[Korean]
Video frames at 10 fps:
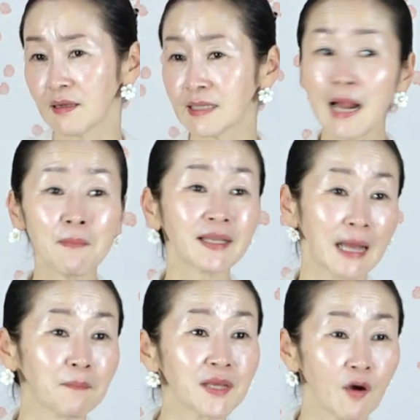삶의
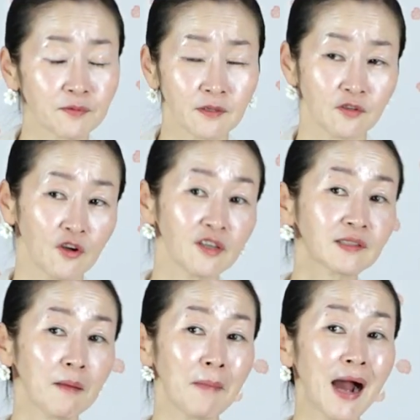낭비가 없어져요.
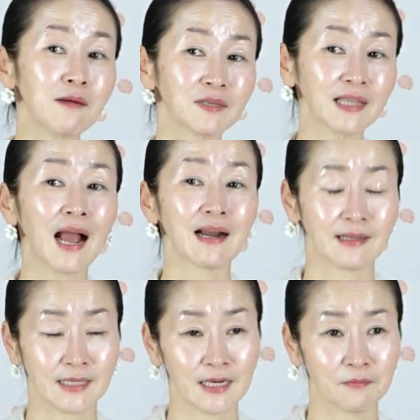일단 마음을 딱
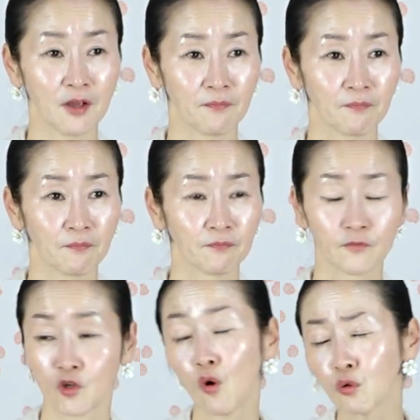알아차리면.
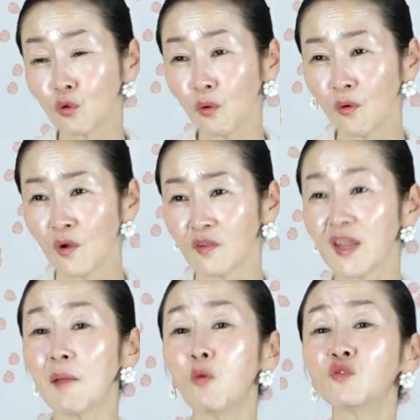적어도
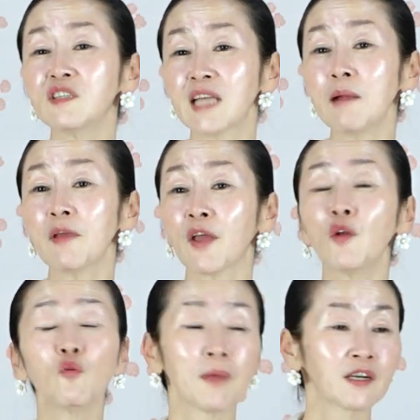내 모든 삶의
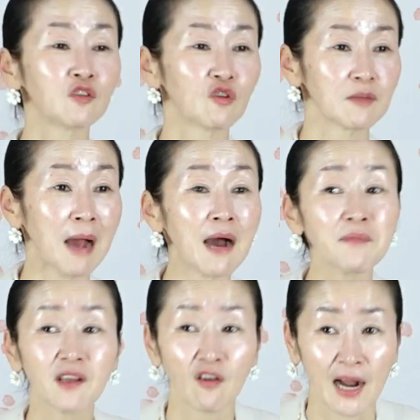괴로움의 근원이
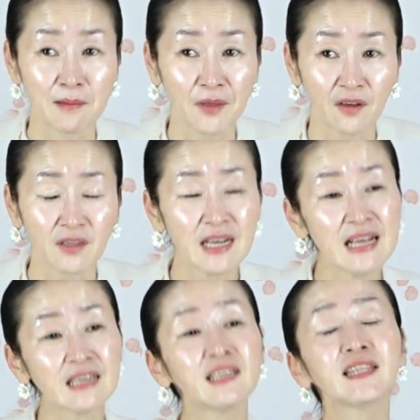마음인 걸 알면
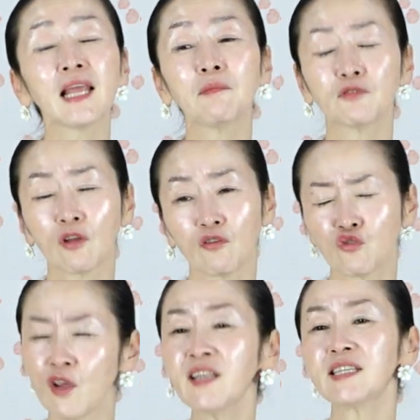그때부터
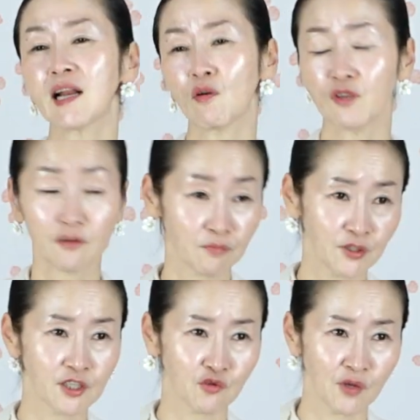수행자라고 이름
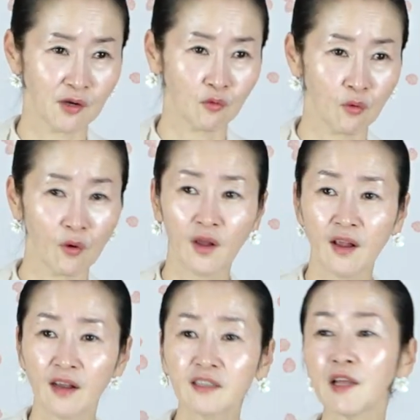붙일 수 있고
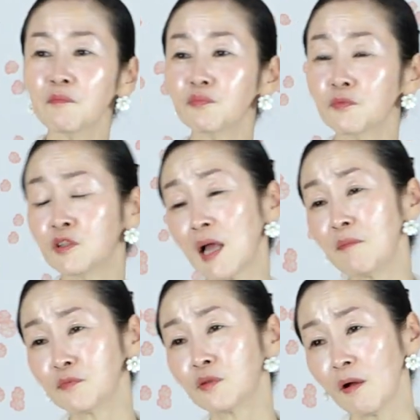그, 그
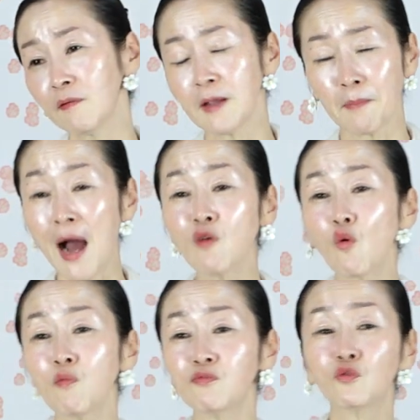다음부터 마음
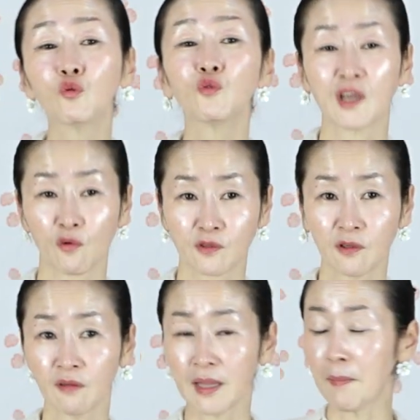공부
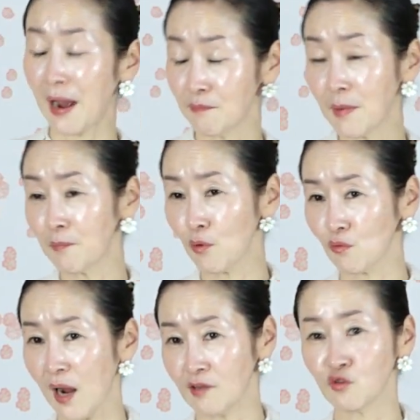구도자로서 내 마음만 보고
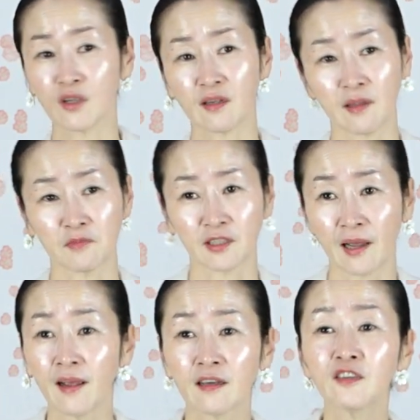갈 수 있게
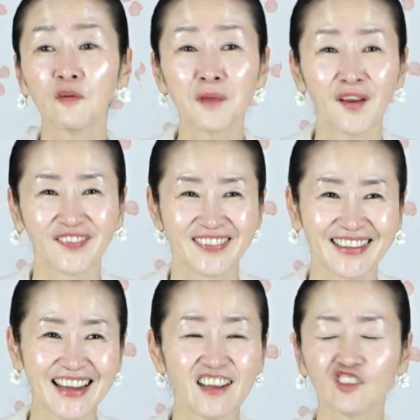됩니다. 그러면
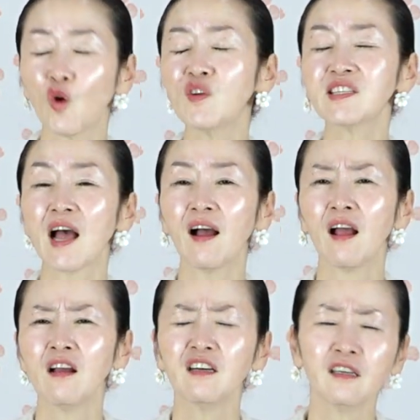더 이상
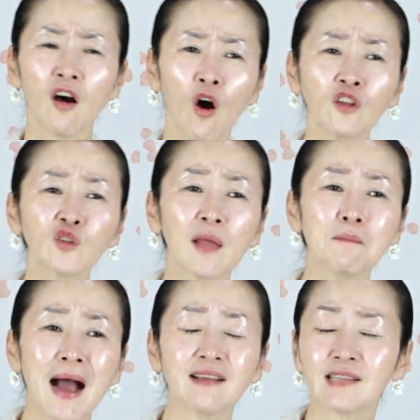헛된
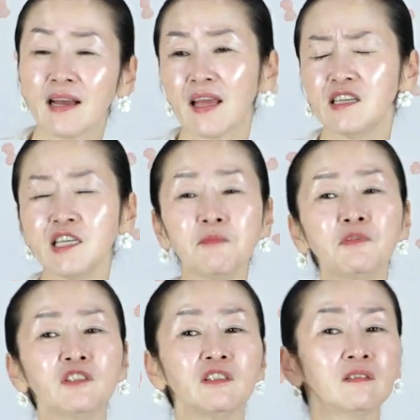망상의
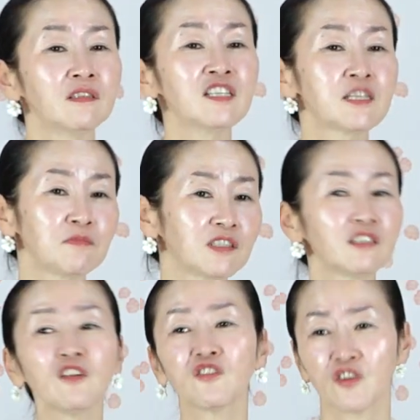의문, 의심은
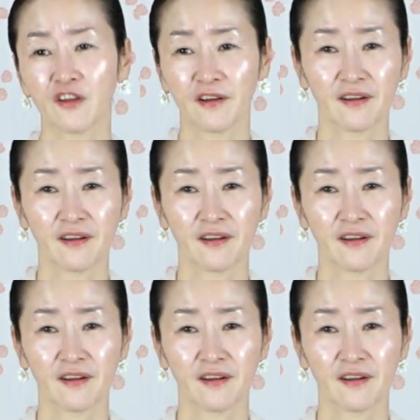끊어져요.